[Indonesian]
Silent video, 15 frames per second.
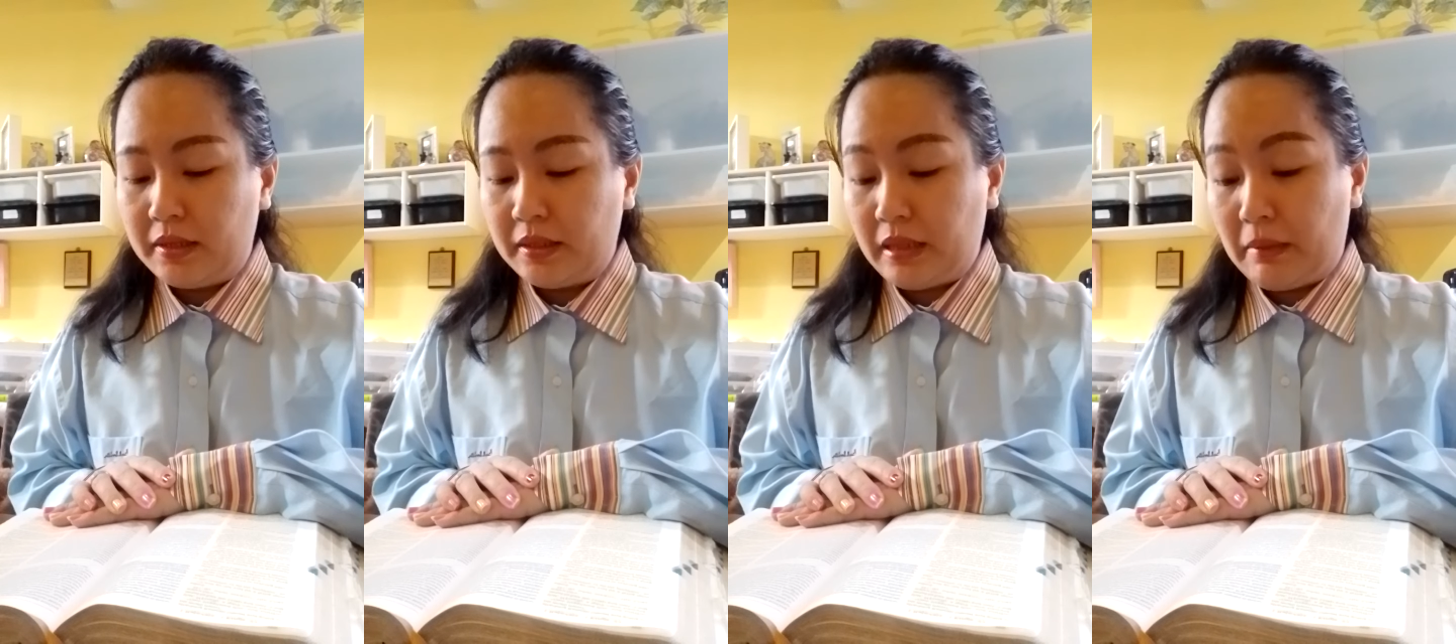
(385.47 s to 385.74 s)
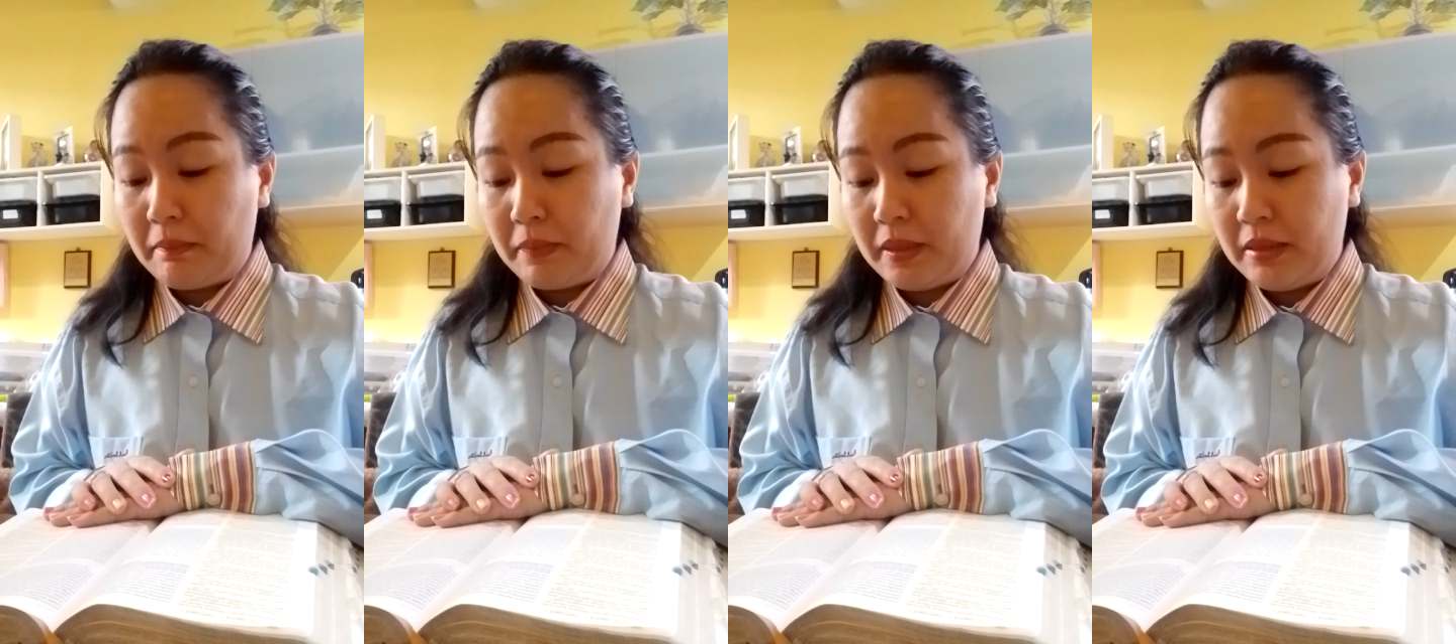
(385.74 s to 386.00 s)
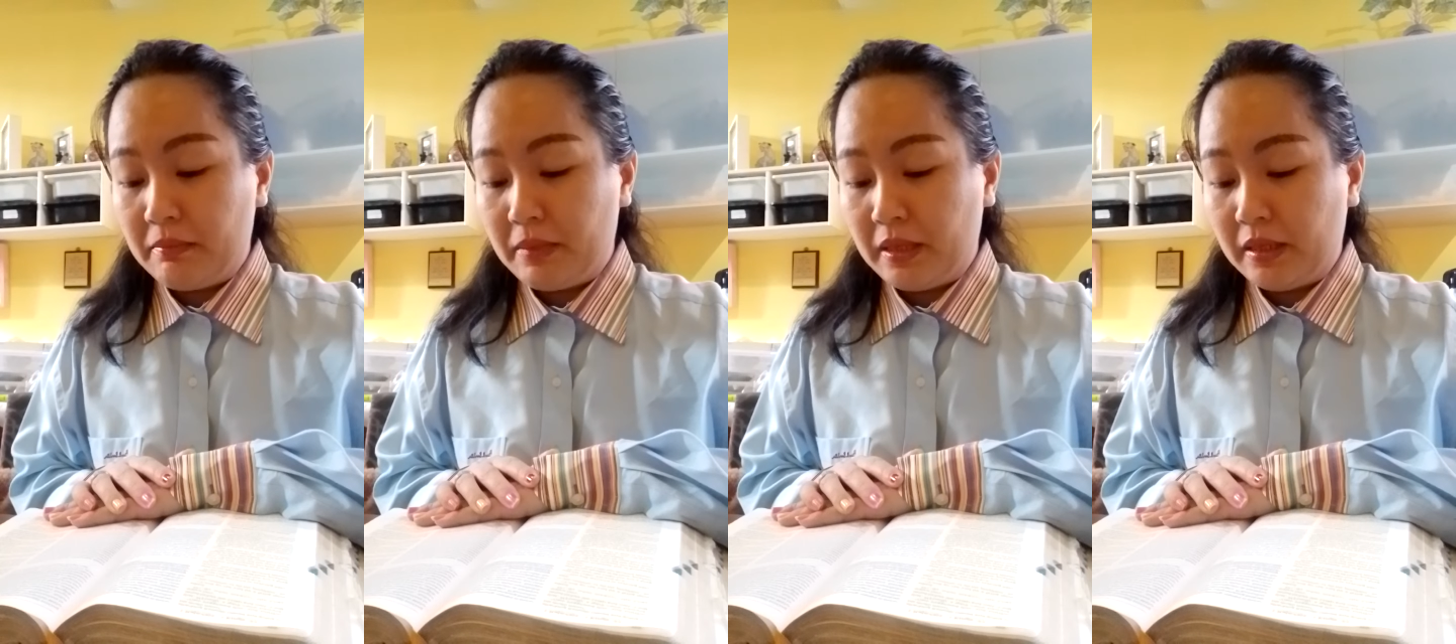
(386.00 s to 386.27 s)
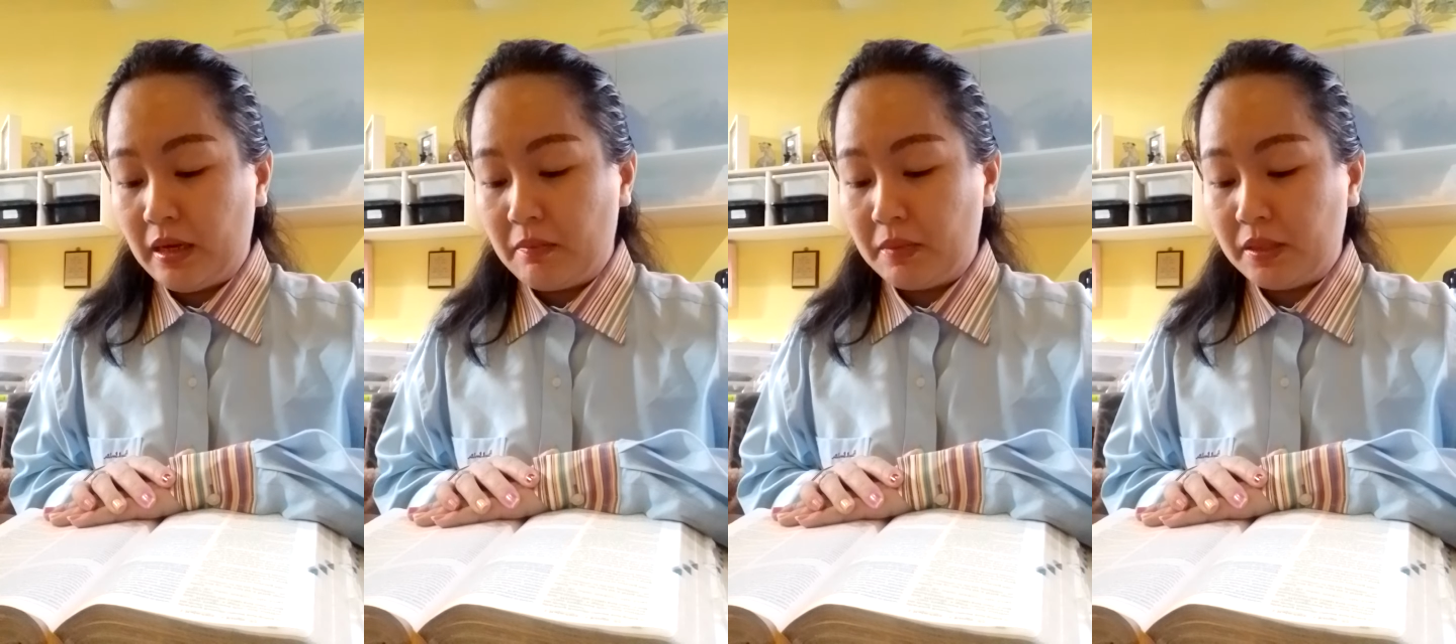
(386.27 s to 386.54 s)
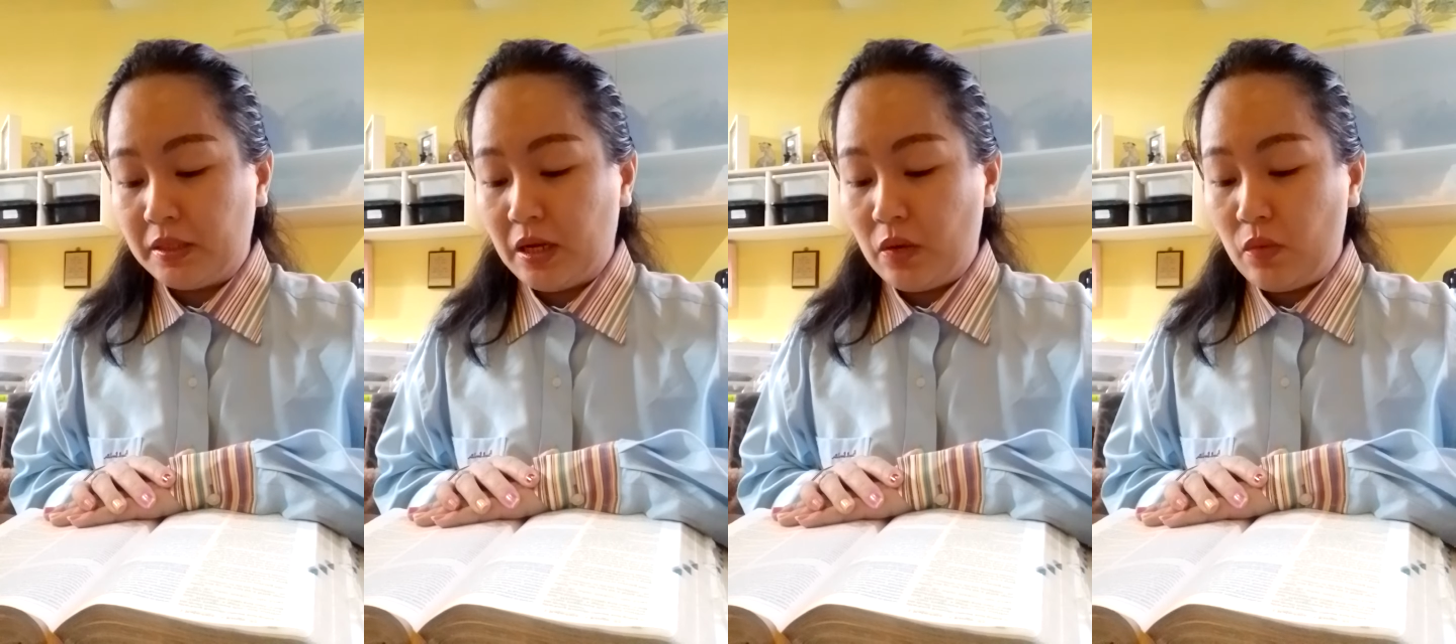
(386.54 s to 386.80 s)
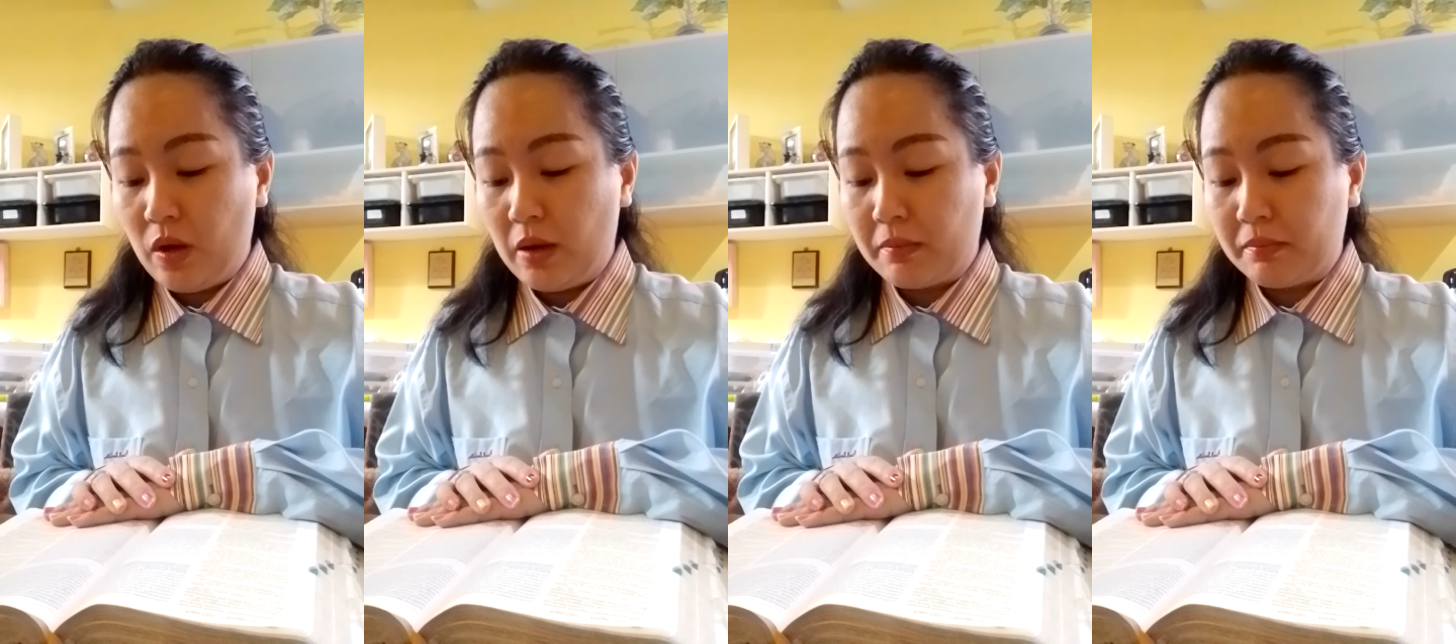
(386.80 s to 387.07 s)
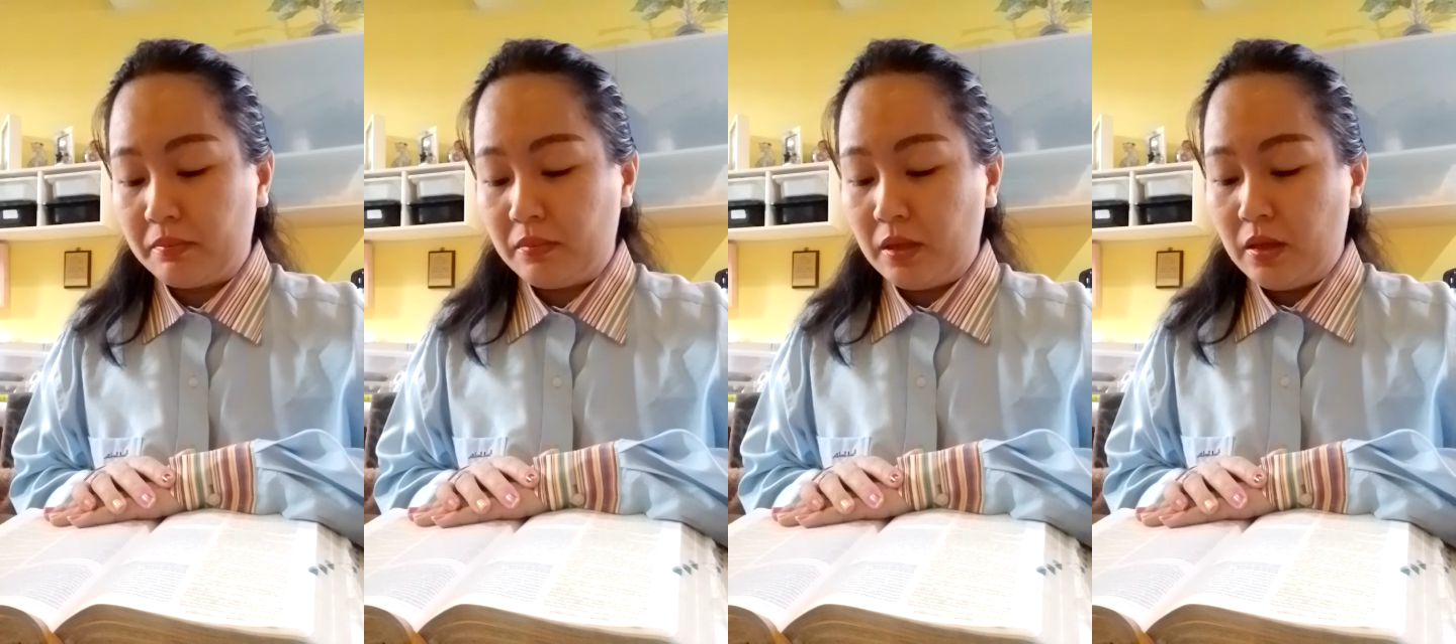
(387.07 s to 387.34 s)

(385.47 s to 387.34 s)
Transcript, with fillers: Tetapi Mika menjawab,